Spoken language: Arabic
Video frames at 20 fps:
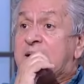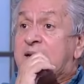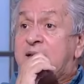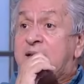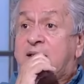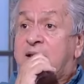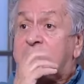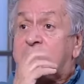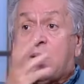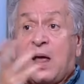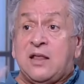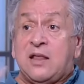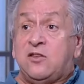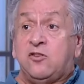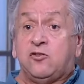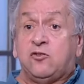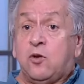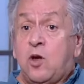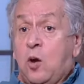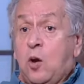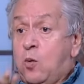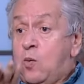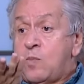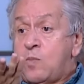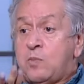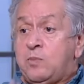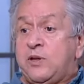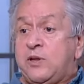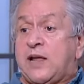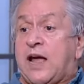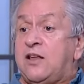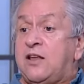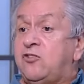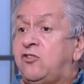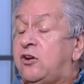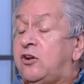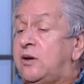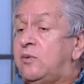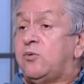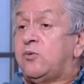ده جدا ما حدش وما
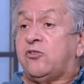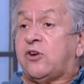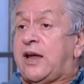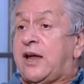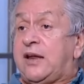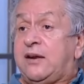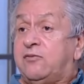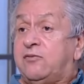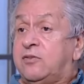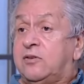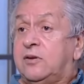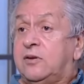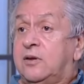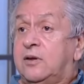بيتعادش ليه مش عارف لا